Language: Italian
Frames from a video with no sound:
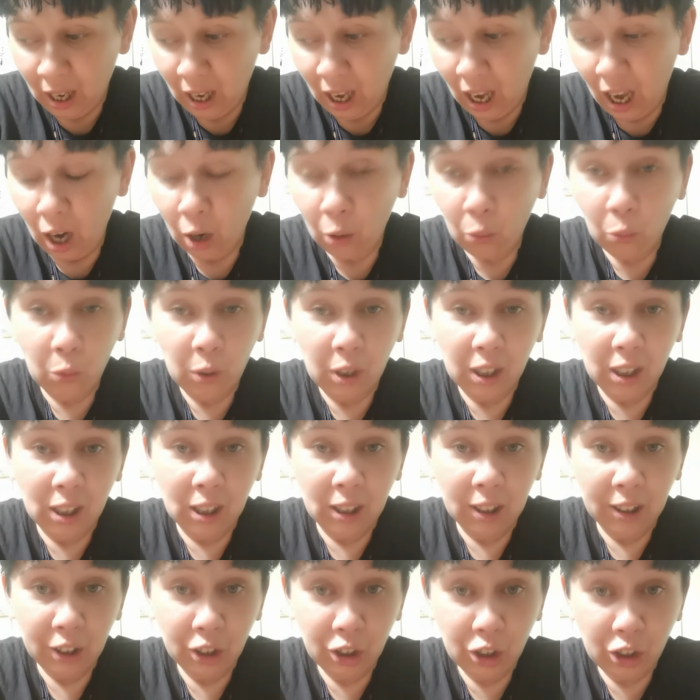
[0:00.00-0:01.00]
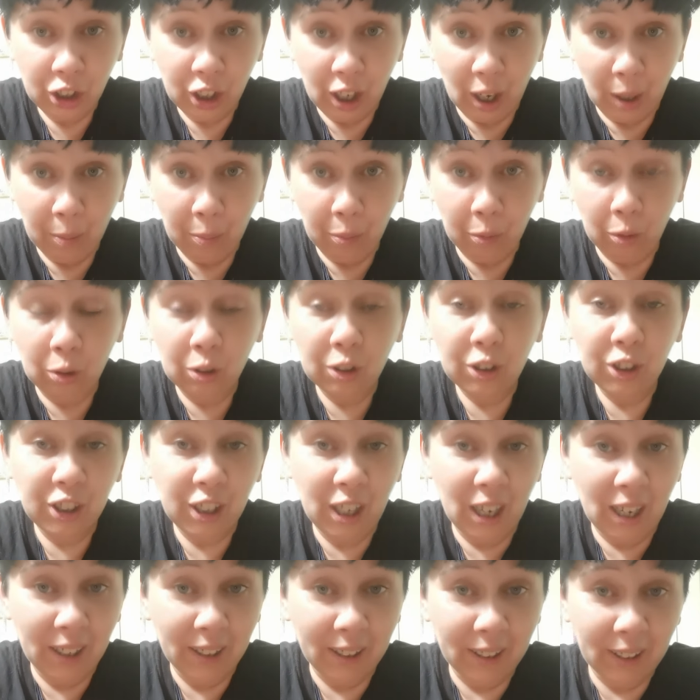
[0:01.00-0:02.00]
a cui il discepolo si è
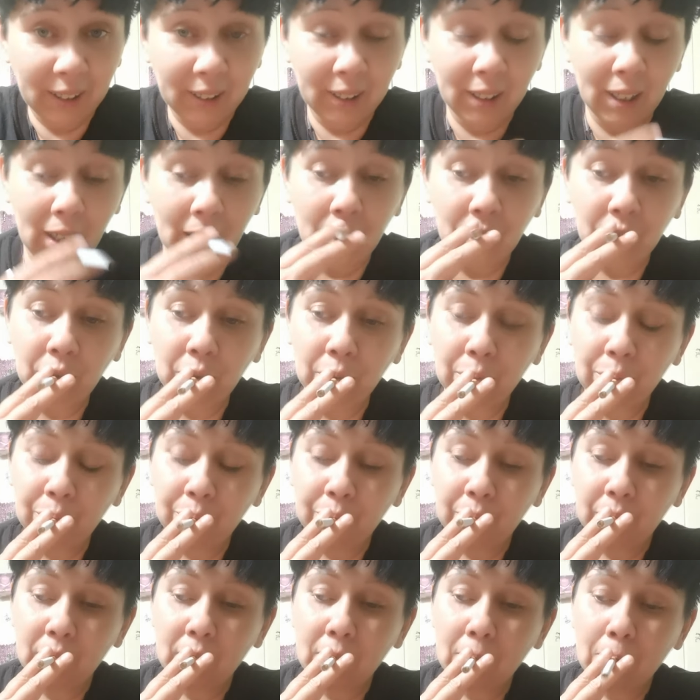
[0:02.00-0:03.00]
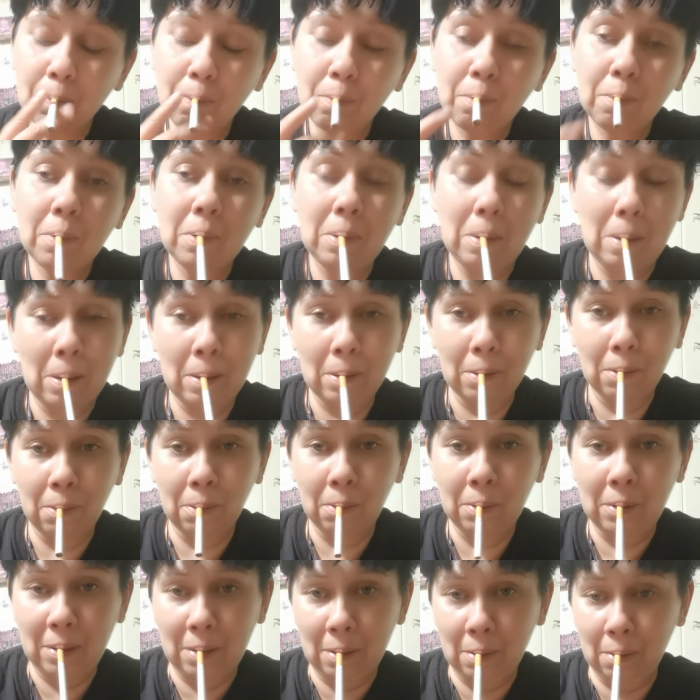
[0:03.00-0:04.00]
aggregato.
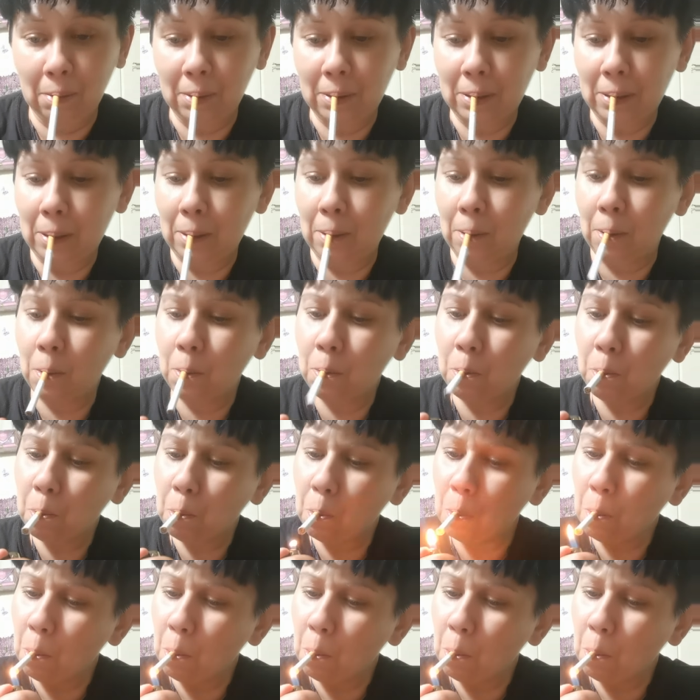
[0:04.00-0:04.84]
Alcuni usano